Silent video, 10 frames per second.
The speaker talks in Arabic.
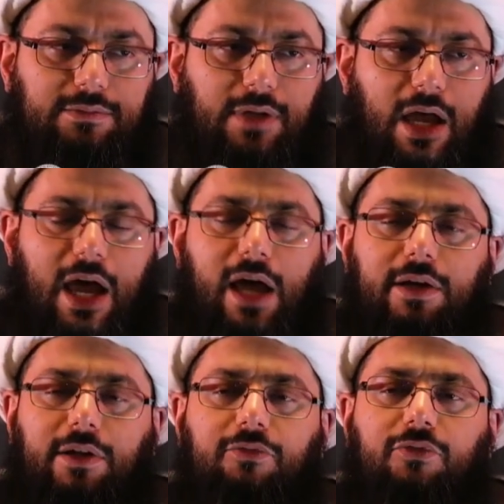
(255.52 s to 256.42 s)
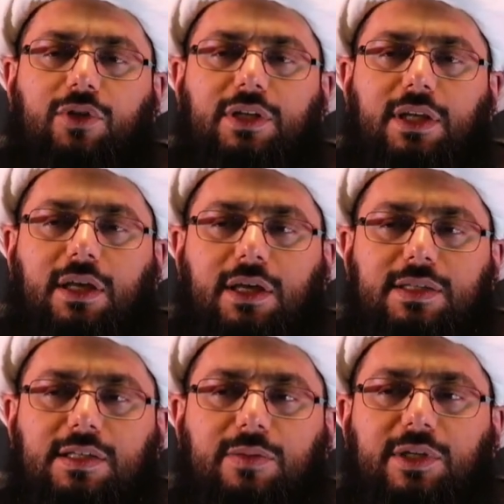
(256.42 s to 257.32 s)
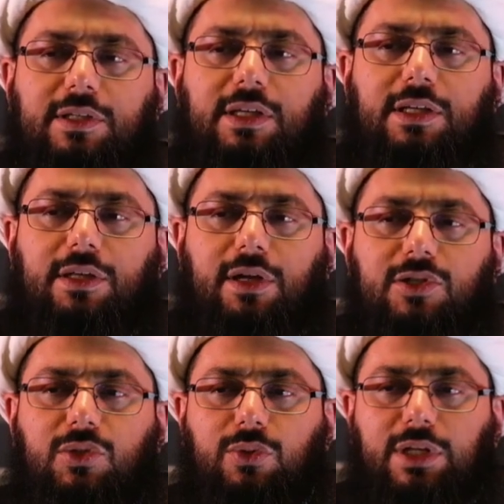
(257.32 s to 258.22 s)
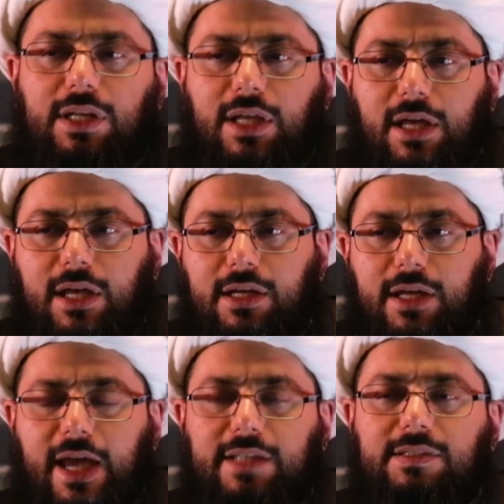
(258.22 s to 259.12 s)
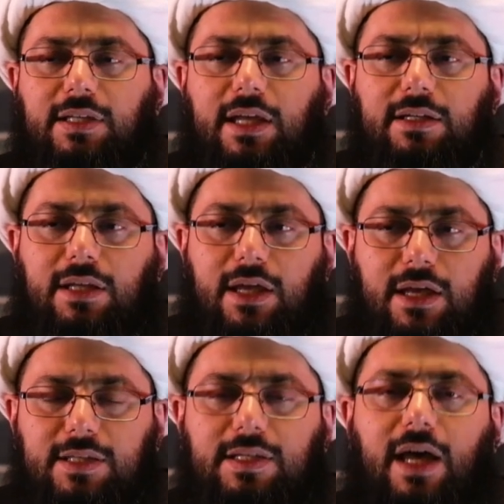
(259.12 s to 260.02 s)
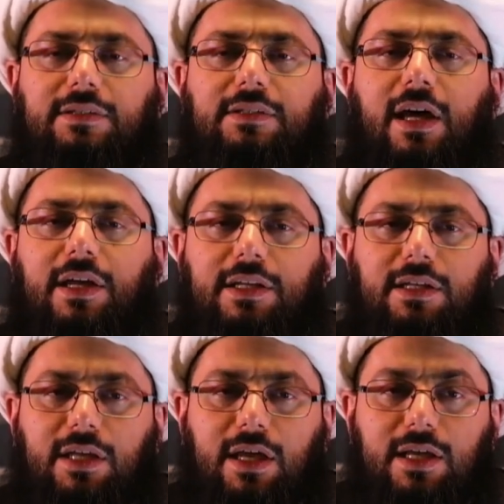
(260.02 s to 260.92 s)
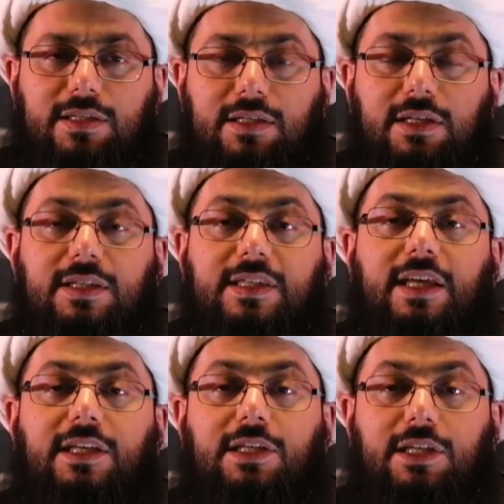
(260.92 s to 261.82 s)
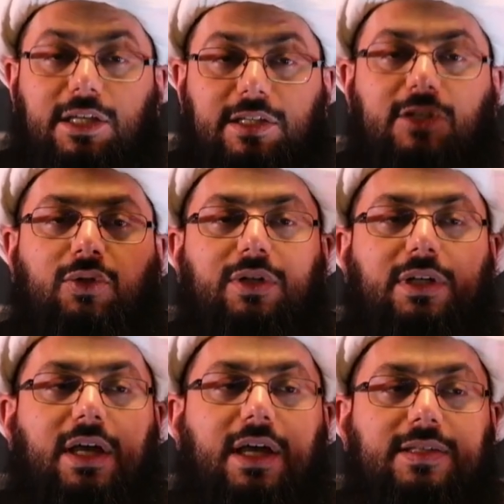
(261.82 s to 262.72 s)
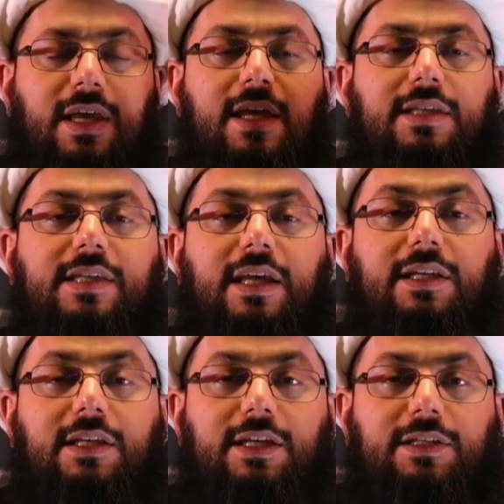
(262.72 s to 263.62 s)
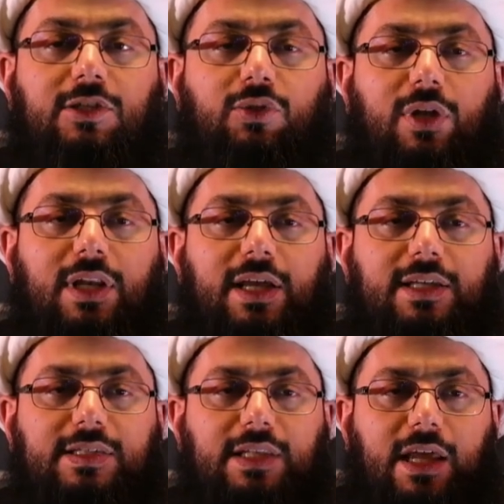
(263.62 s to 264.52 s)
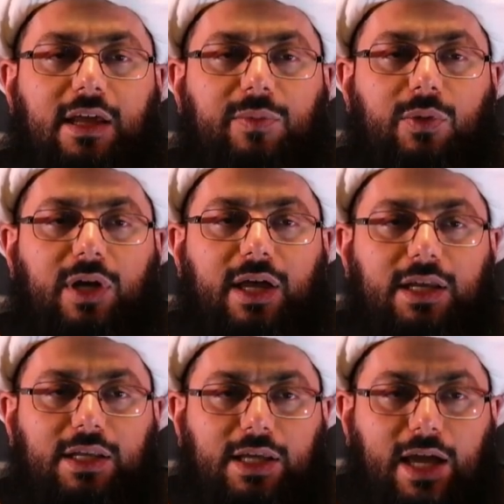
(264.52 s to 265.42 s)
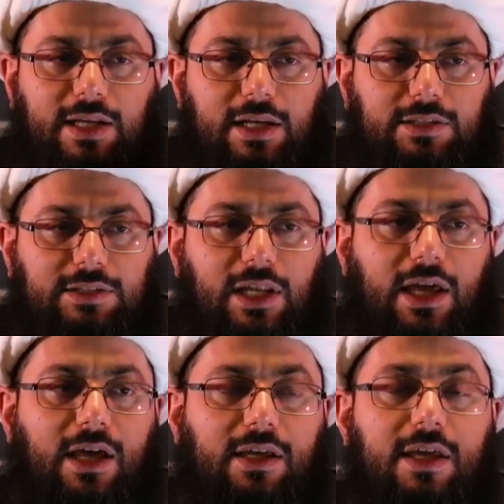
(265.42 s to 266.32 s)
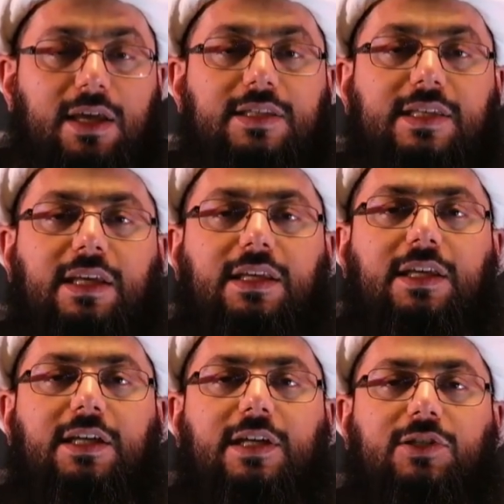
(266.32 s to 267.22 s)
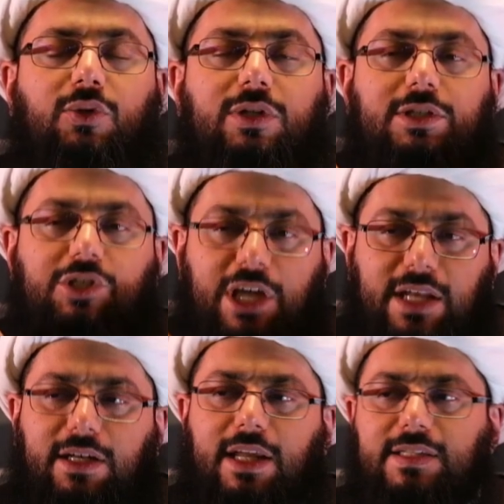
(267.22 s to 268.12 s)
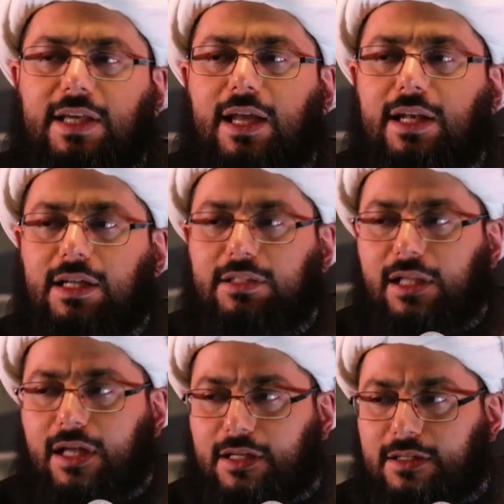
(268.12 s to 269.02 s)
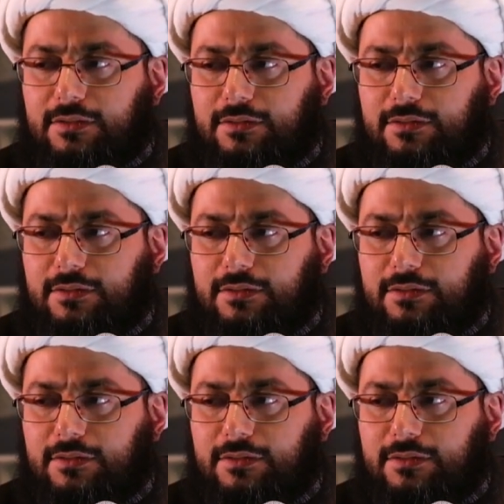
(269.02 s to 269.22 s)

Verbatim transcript: اعرف الناس بدين رسول الله اتقى الناس اطهر الناس سيده الناس سيده الاسلام واهله على الاطلاق سيده الجنه على الاطلاق